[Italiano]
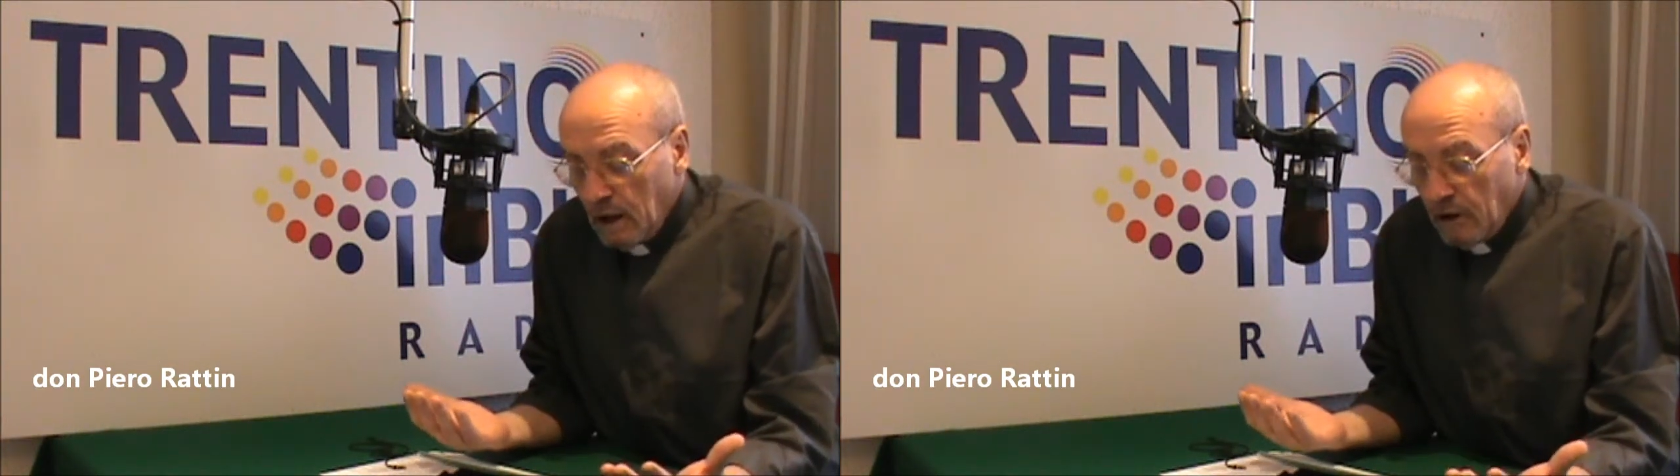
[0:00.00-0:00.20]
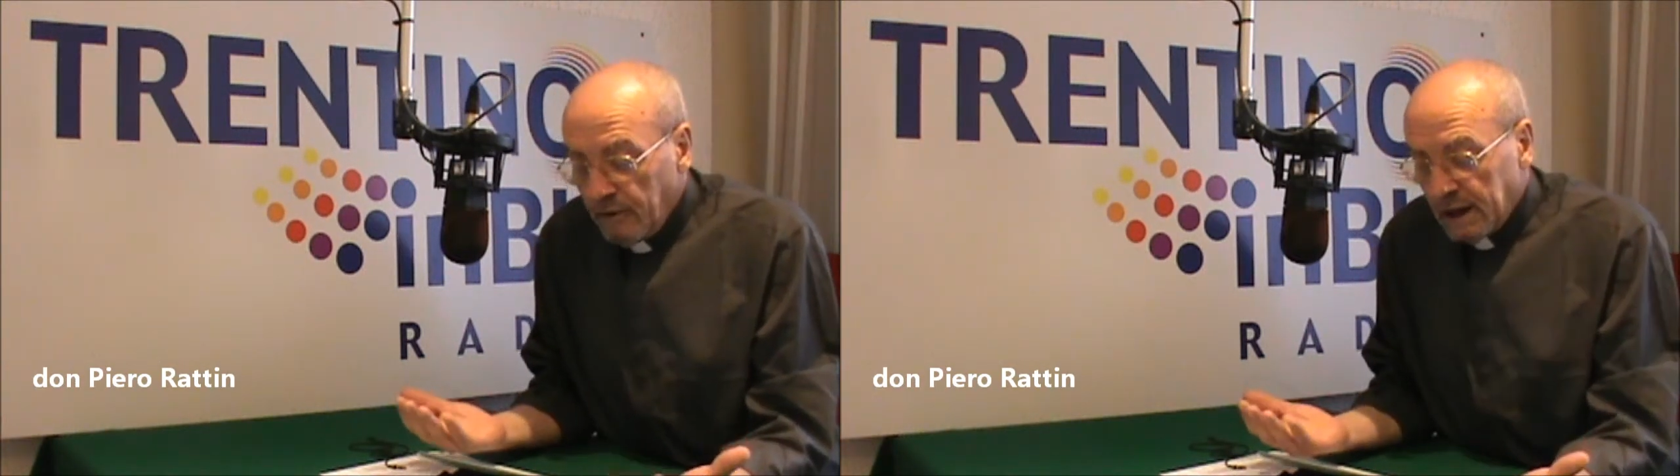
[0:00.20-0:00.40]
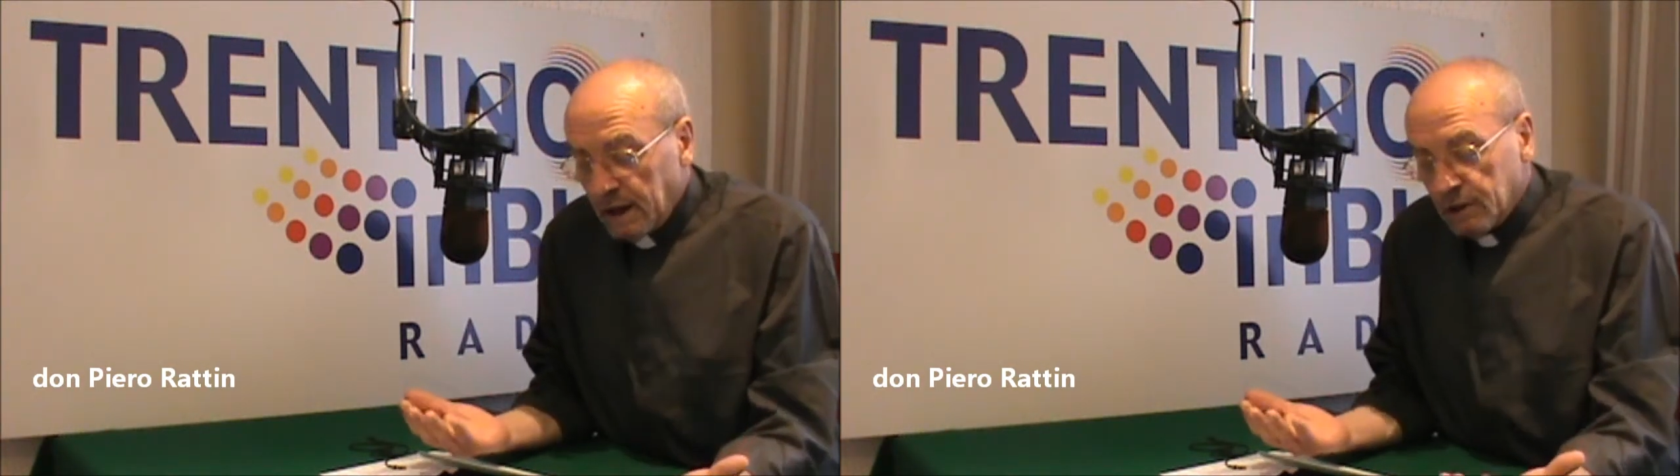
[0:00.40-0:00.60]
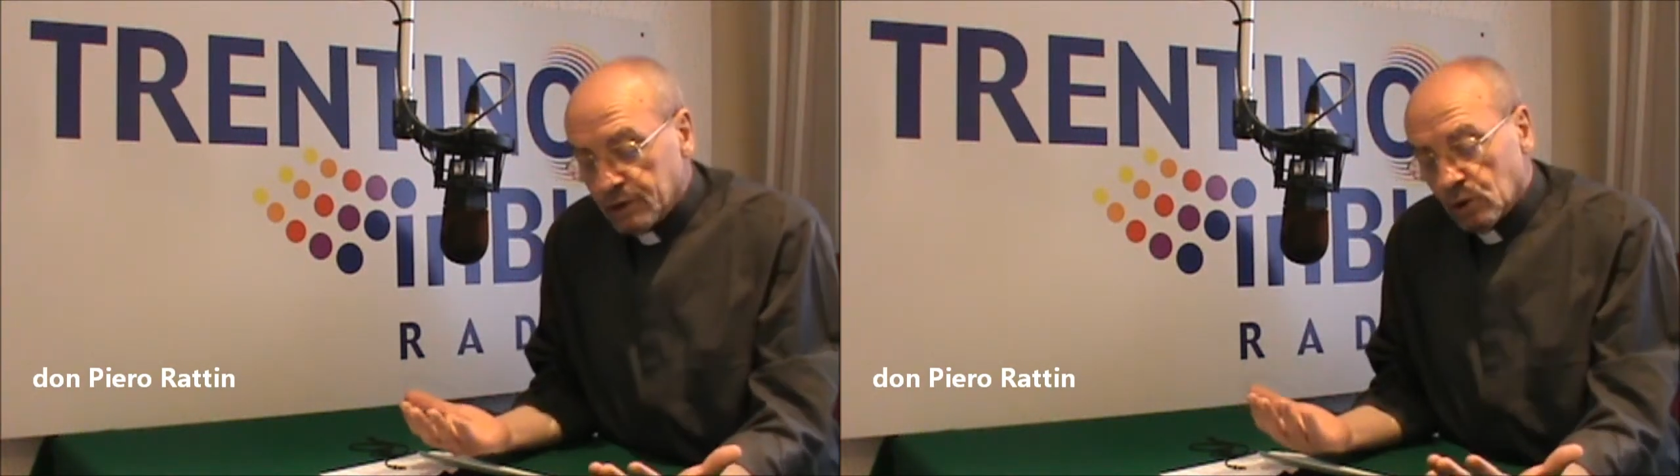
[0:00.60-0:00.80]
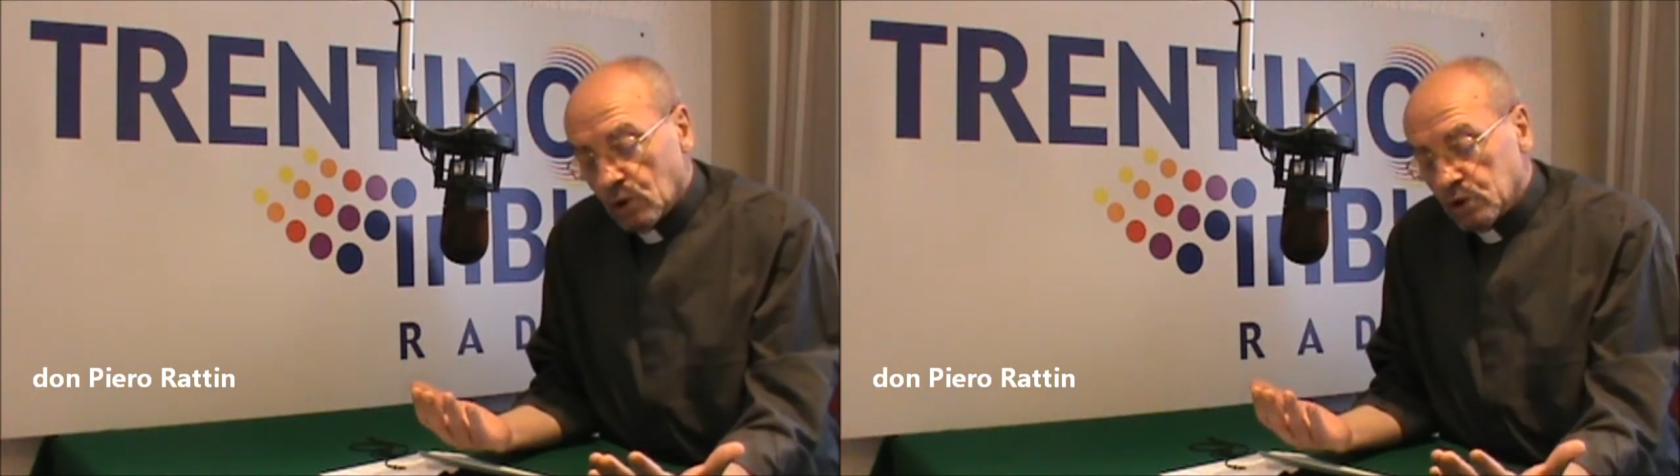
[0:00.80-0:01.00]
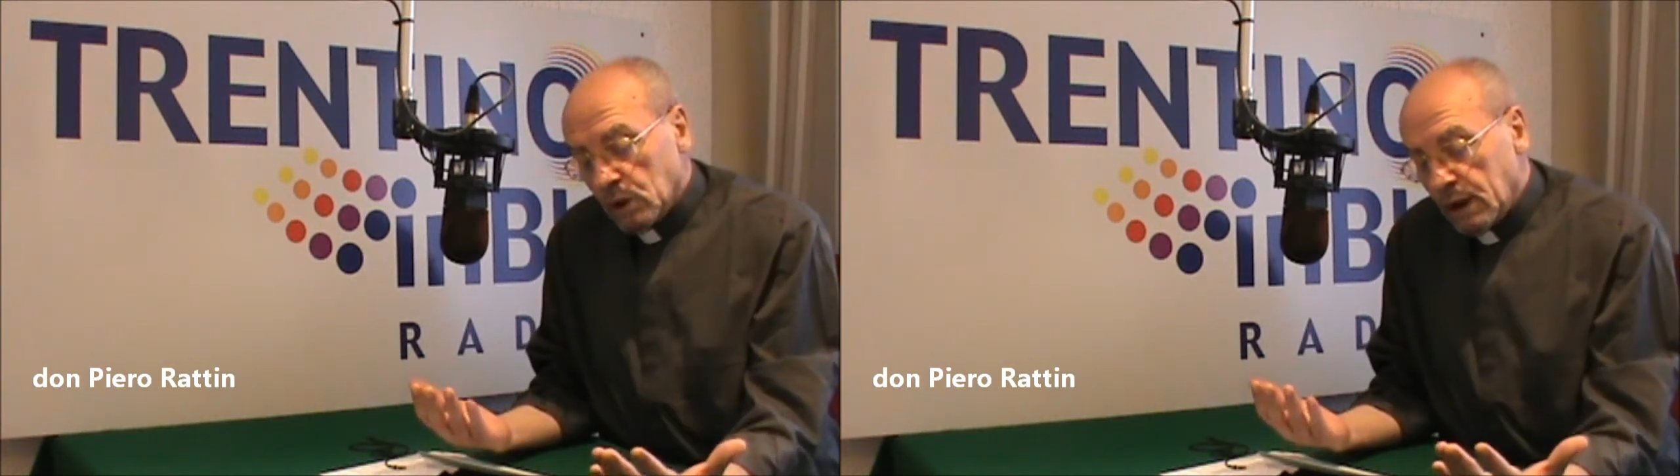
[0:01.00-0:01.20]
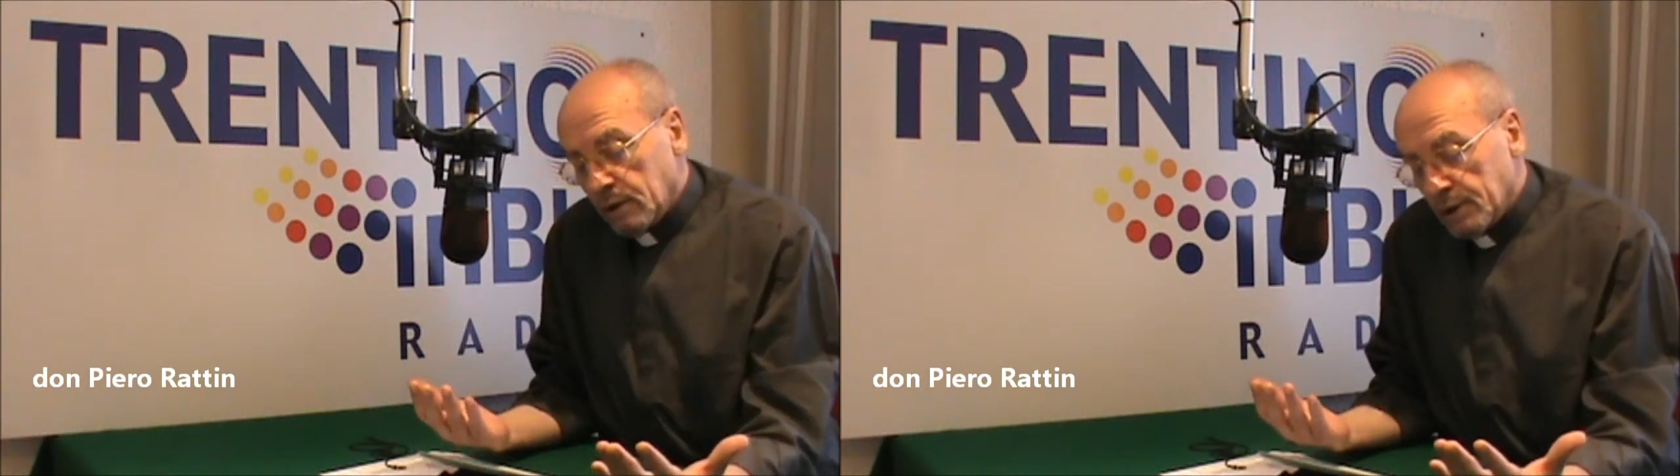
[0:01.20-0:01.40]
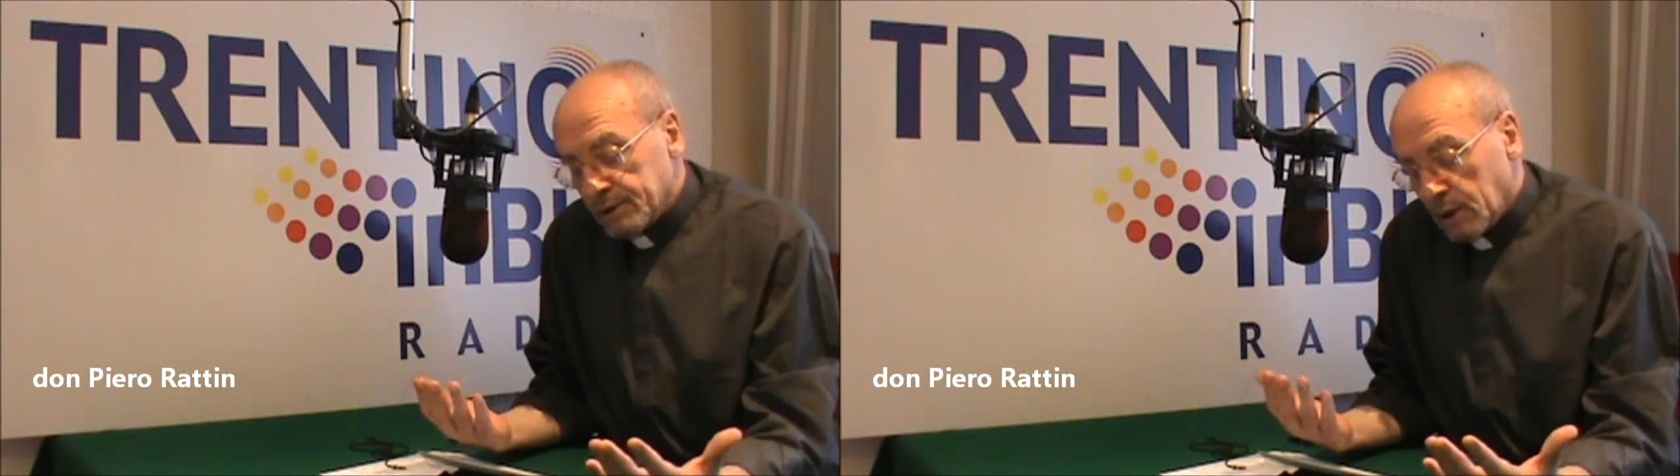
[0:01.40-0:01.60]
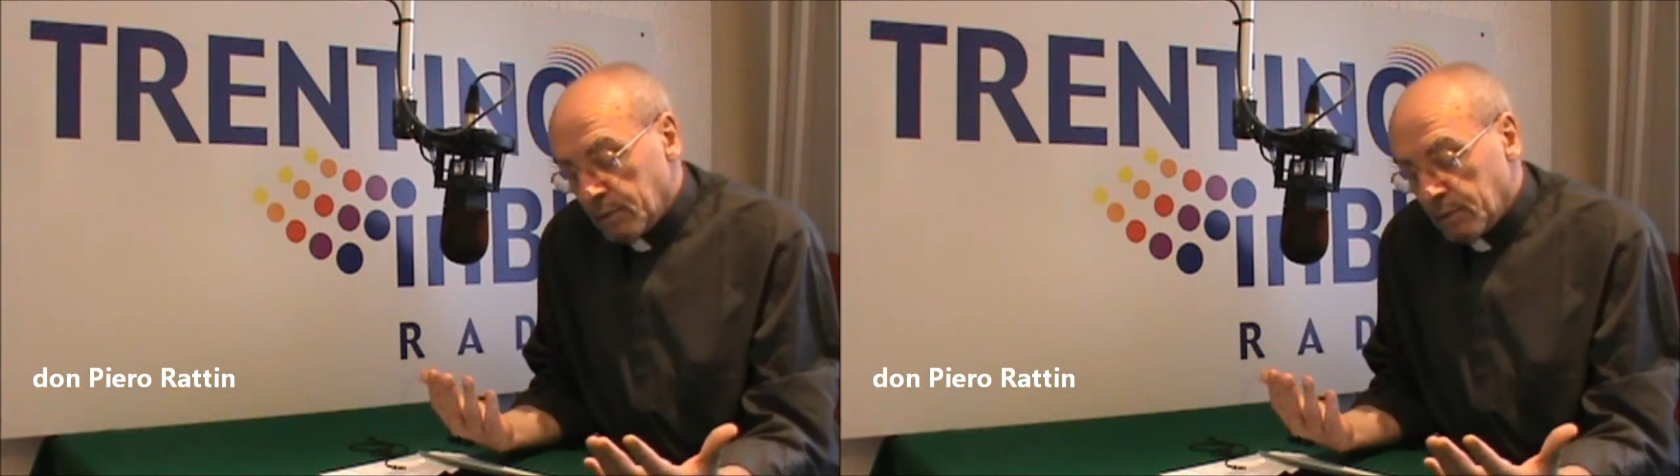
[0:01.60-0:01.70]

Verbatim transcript: Fare il sordo alle nostre